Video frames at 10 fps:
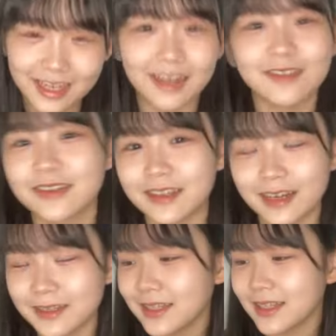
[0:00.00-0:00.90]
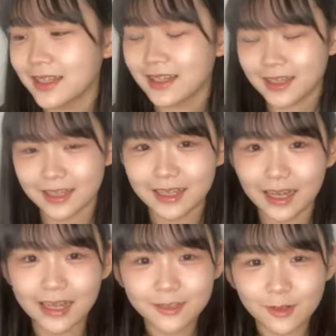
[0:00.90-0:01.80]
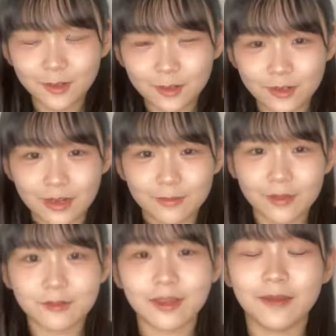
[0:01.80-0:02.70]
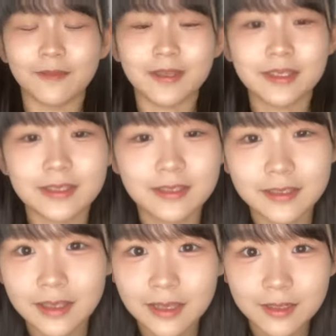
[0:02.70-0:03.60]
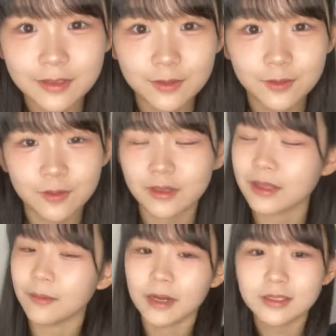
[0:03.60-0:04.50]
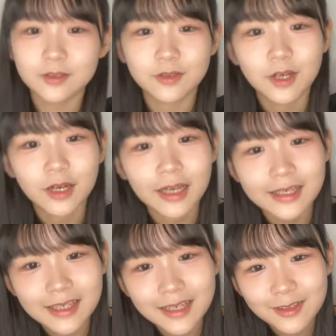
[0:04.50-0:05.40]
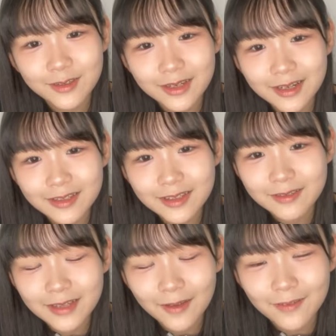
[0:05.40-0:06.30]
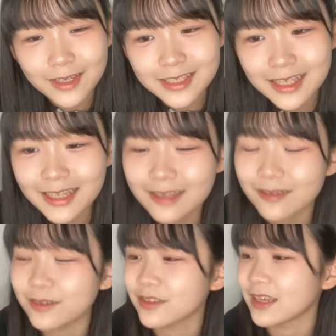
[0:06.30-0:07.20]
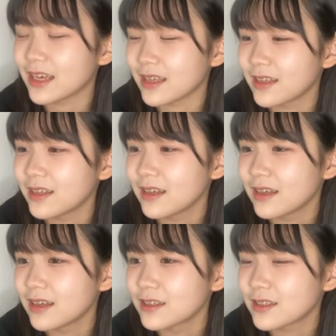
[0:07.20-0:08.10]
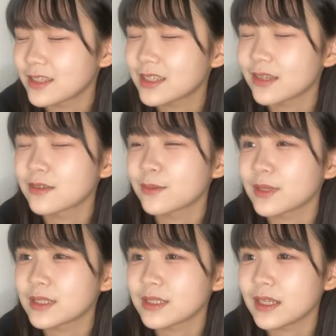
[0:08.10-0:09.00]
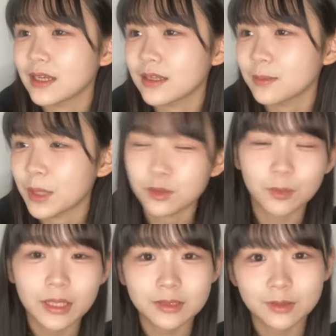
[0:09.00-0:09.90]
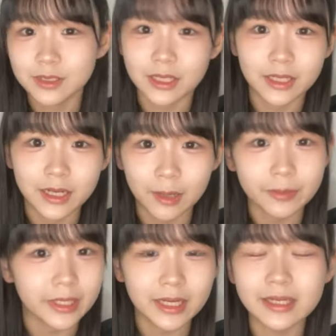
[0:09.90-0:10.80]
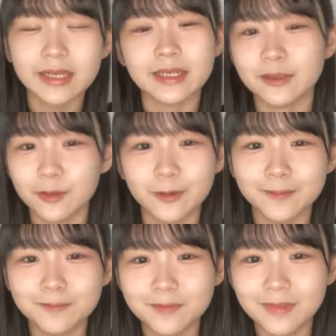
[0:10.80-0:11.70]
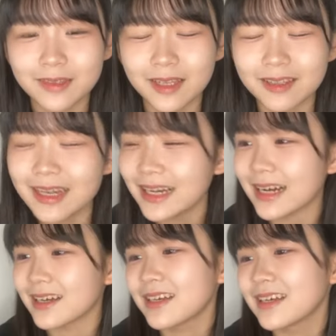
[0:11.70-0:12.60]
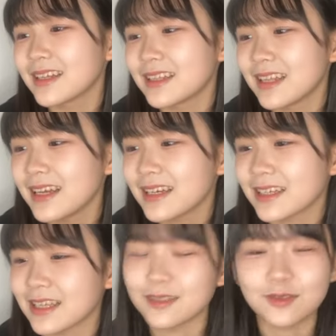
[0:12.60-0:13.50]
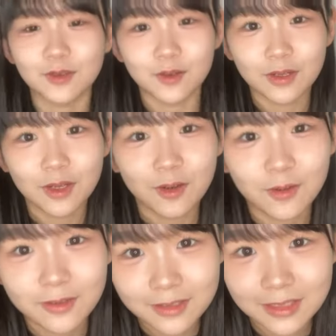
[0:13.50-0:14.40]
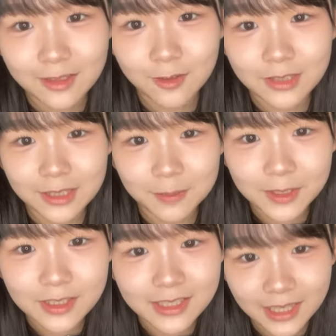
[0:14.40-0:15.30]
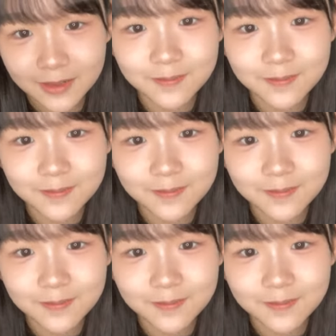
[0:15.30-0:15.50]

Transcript: 手会の時とかだから愛のホログラムは歌いますそうでも家族 SK ドヤ顔で歌えば SK のことね知ってる友達ねまあ友達としかねカラオケ行かないけどでなんかなんかさちょっと気まずいじゃん